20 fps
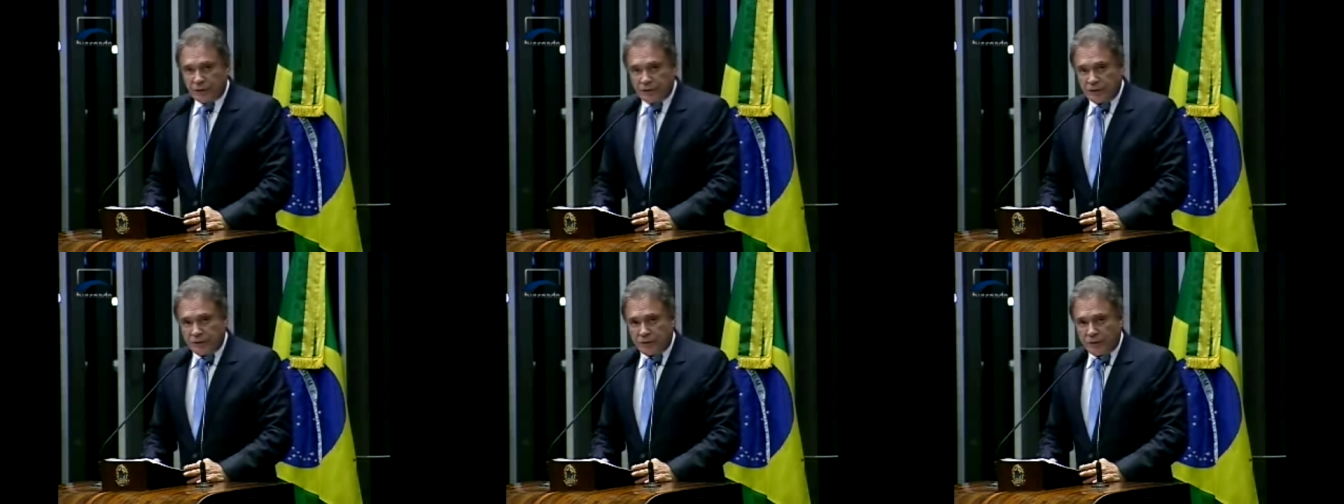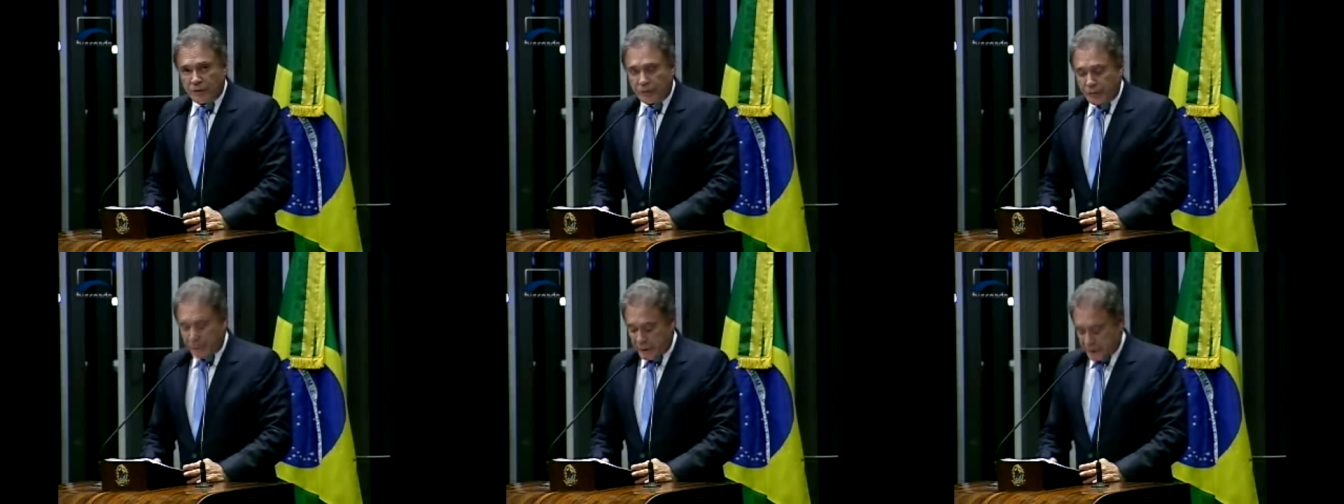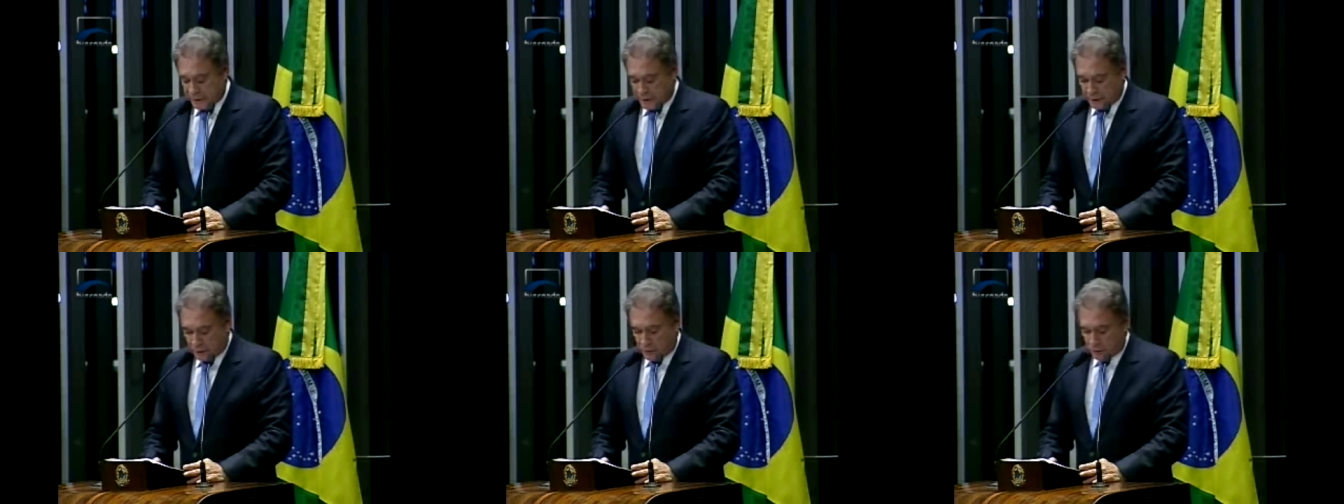do
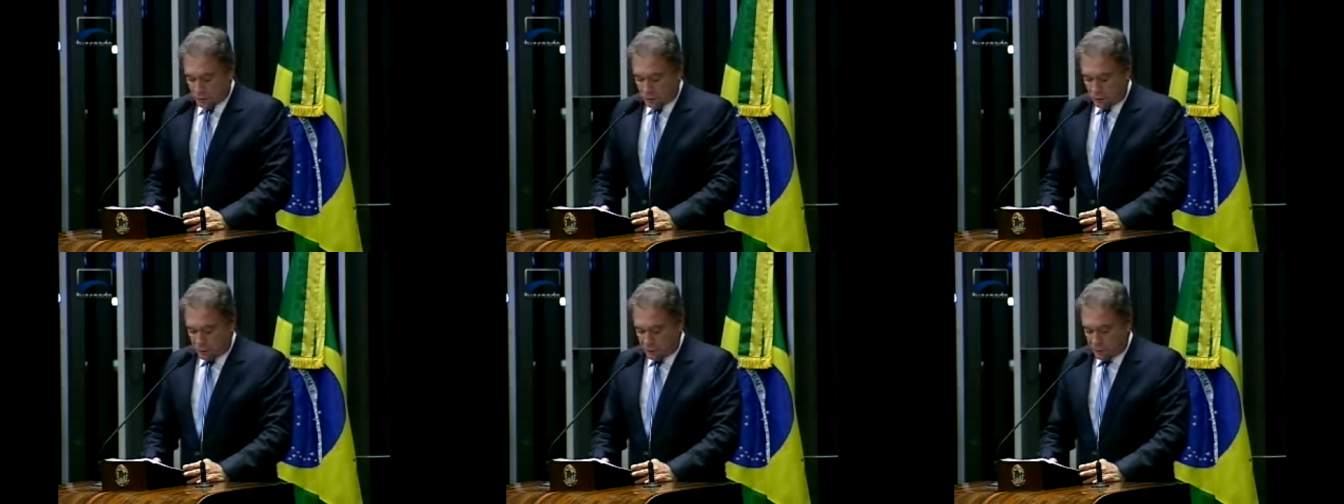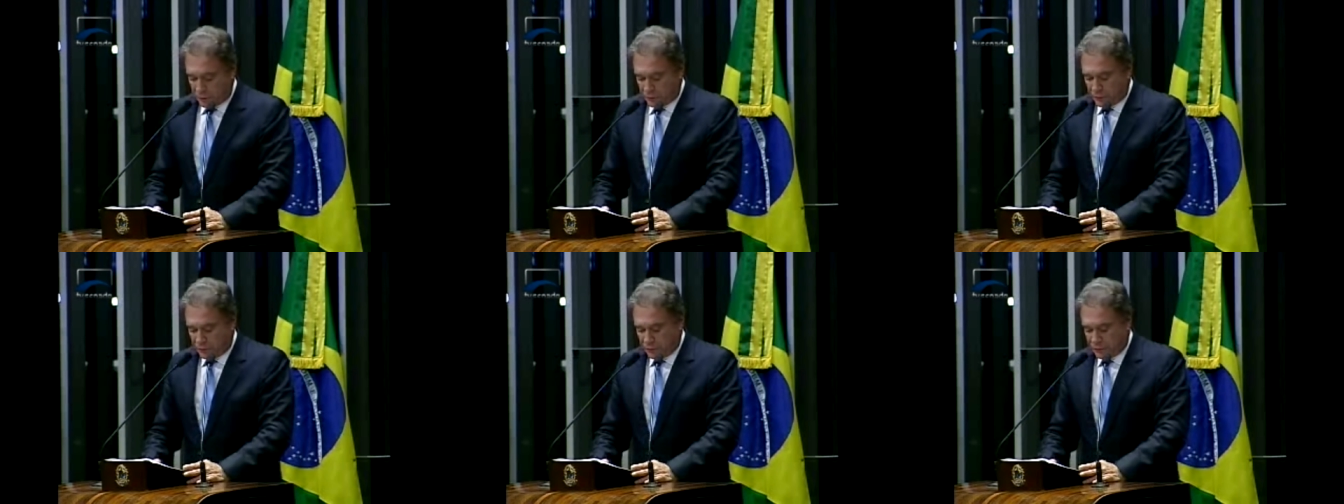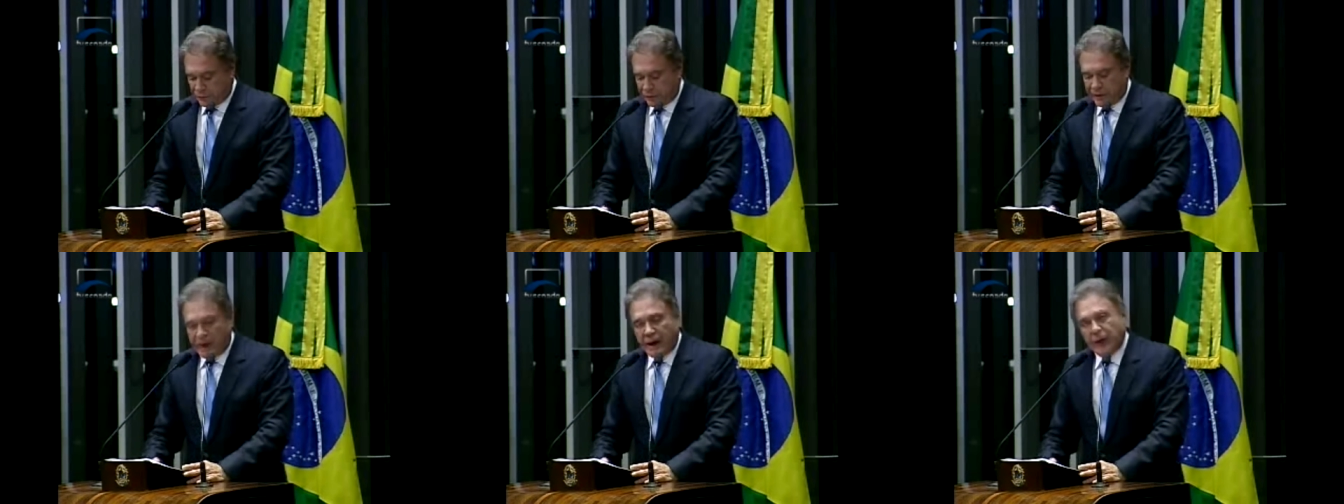Desenvolvimento Econômico e
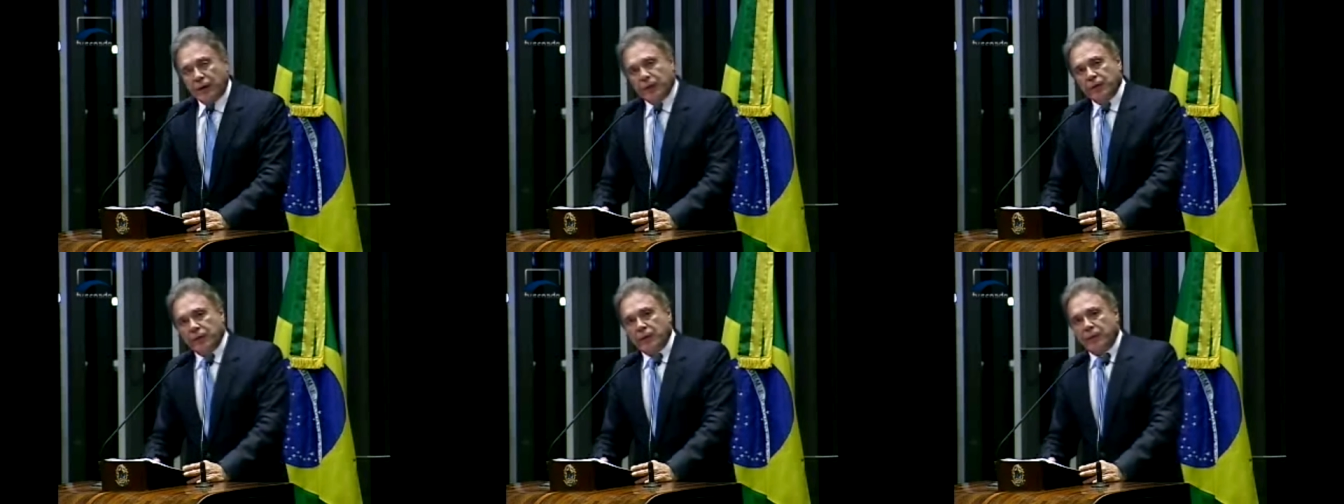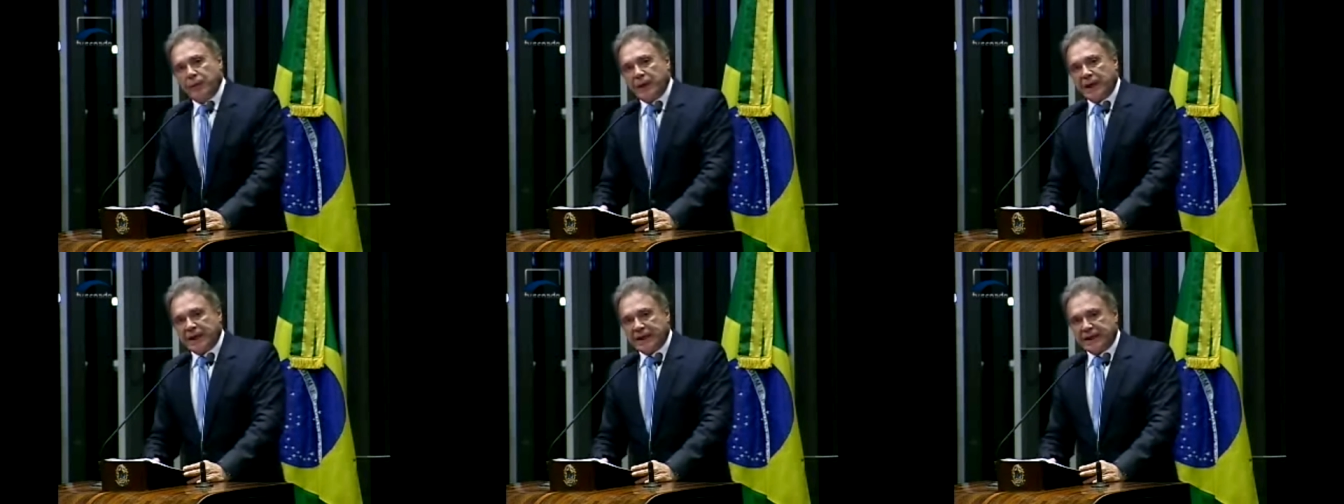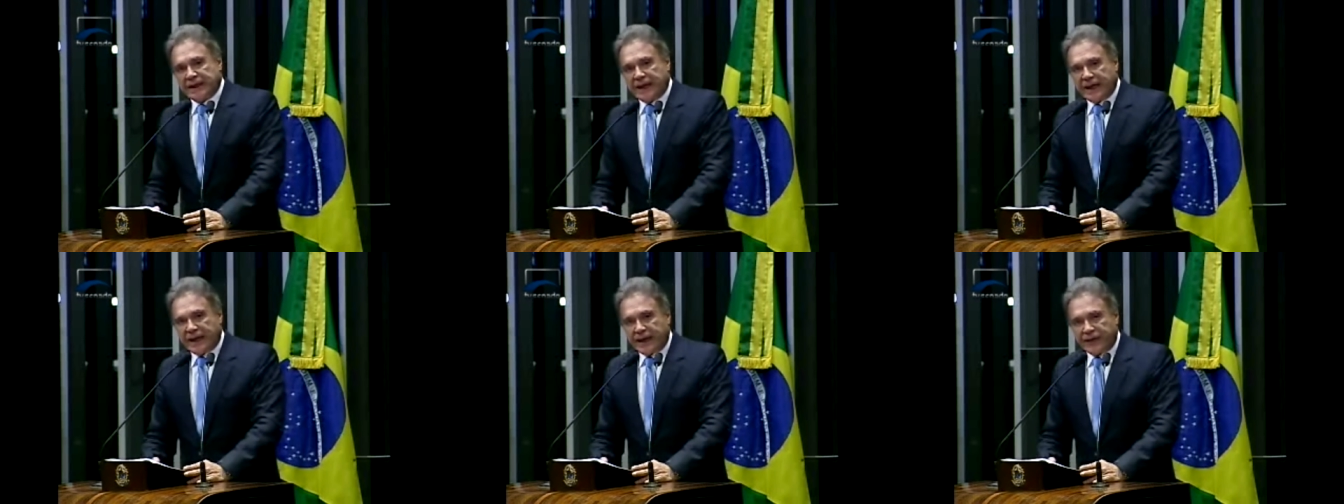Social, o
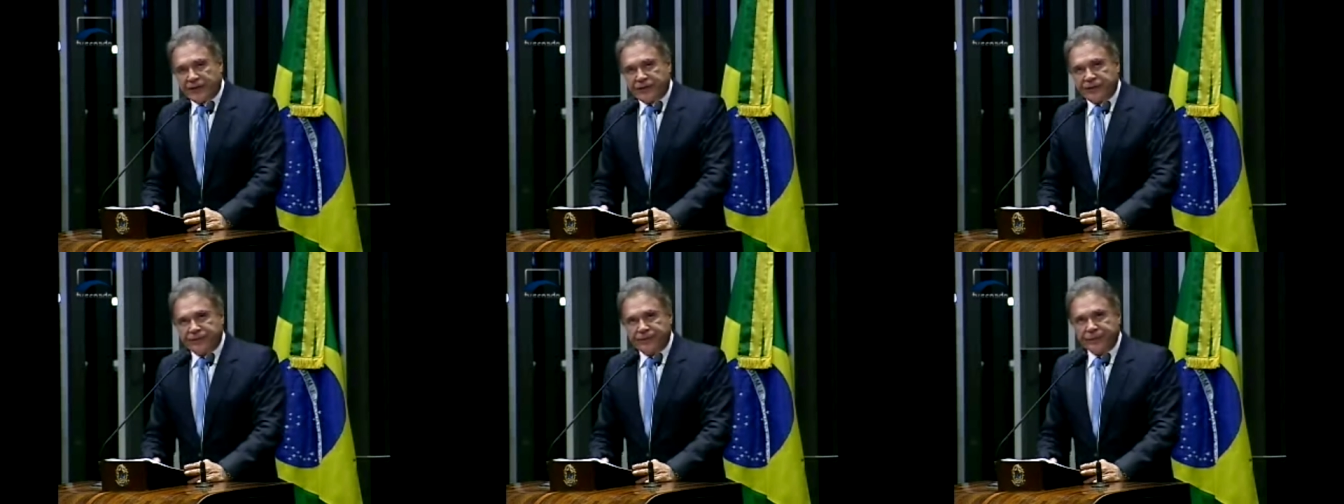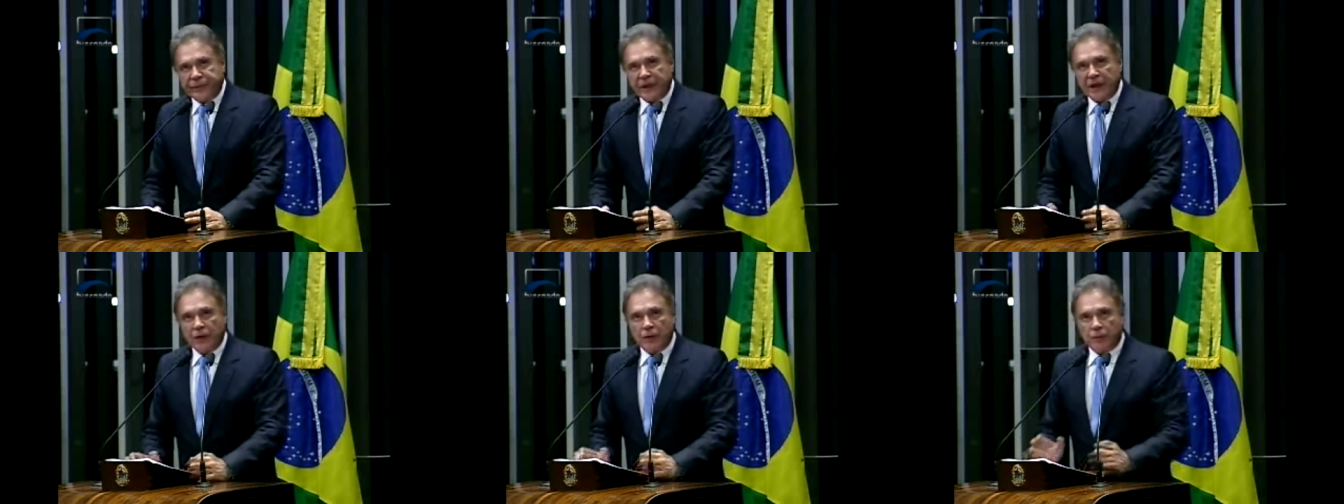BNDES.